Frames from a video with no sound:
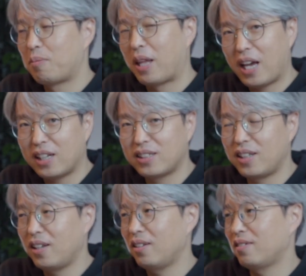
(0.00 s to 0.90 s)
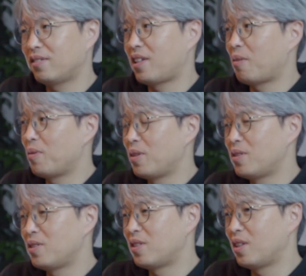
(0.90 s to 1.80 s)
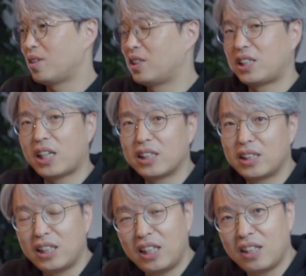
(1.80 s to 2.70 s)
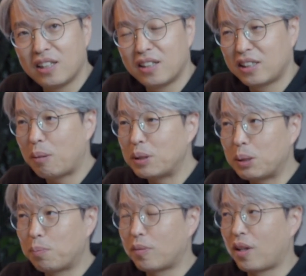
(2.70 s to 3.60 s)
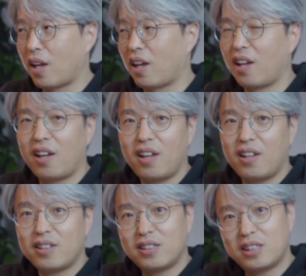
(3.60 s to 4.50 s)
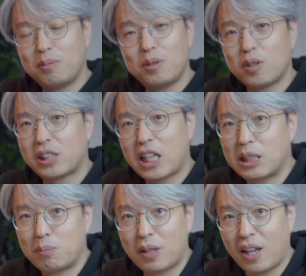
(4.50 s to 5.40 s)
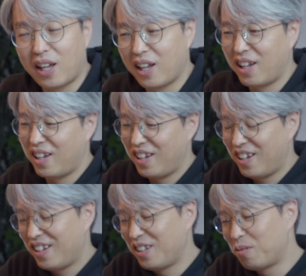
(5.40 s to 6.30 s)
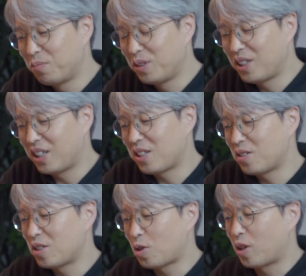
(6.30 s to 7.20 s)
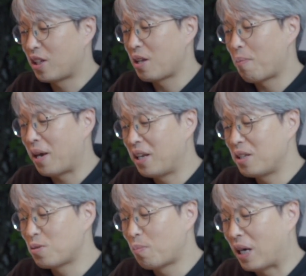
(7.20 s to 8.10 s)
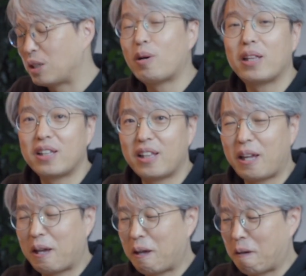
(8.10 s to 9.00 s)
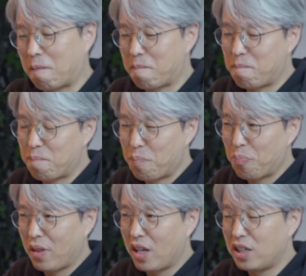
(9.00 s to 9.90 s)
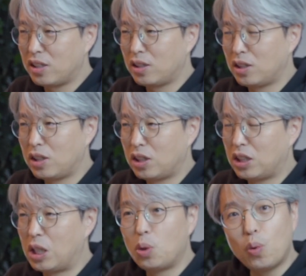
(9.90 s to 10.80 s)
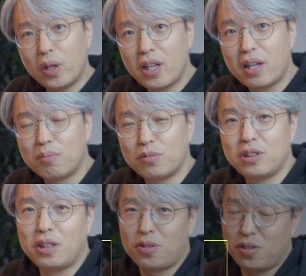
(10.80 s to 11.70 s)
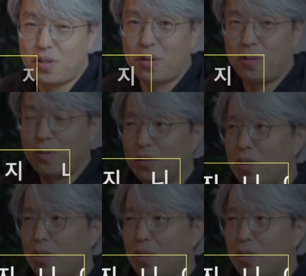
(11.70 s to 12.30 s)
대학생, 그 다음에 이제 직장인들 30대, 심지어는 40대 이런 분들한테서 저한테 이제 메일이 좀 많이 왔는데 그러니까 진로에 대한 문제였어요.